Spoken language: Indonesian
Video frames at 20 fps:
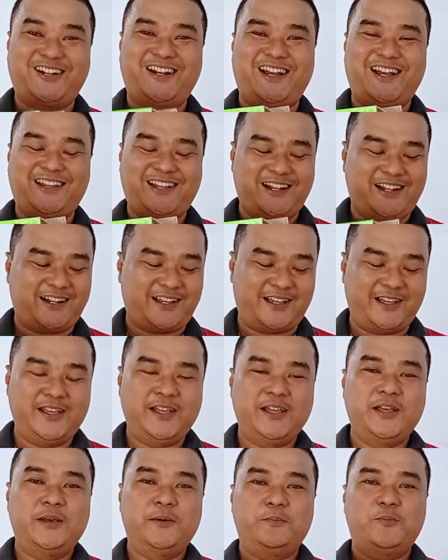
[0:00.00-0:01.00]
toko terdekat Anda.
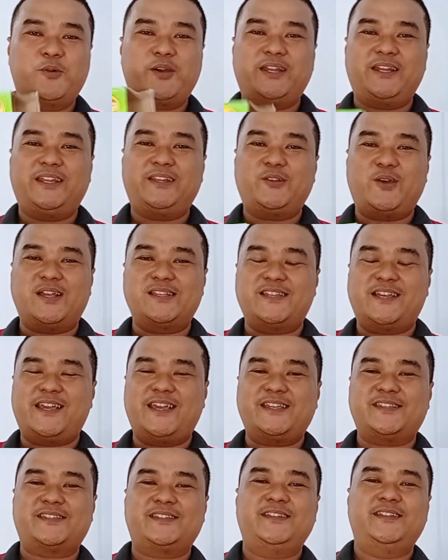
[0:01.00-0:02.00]
Mungkin itu aja
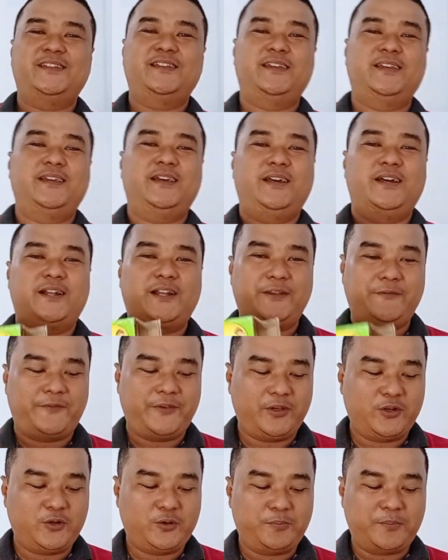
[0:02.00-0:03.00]
guys.
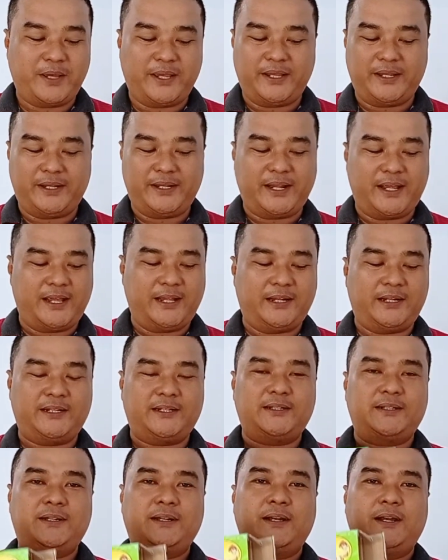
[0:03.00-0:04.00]
Review
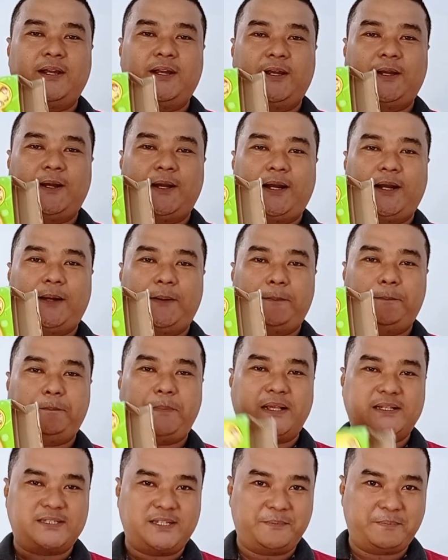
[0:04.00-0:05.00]
mainan
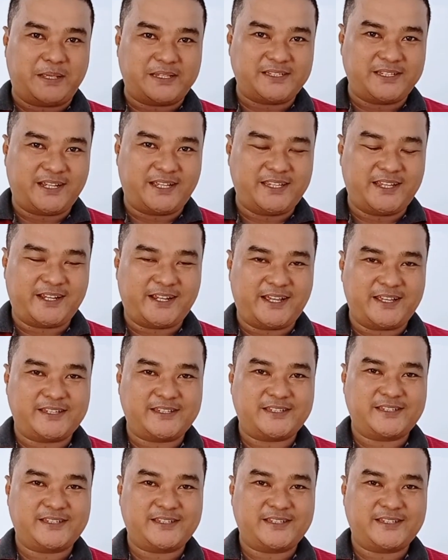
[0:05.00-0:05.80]
pancing-pancingannya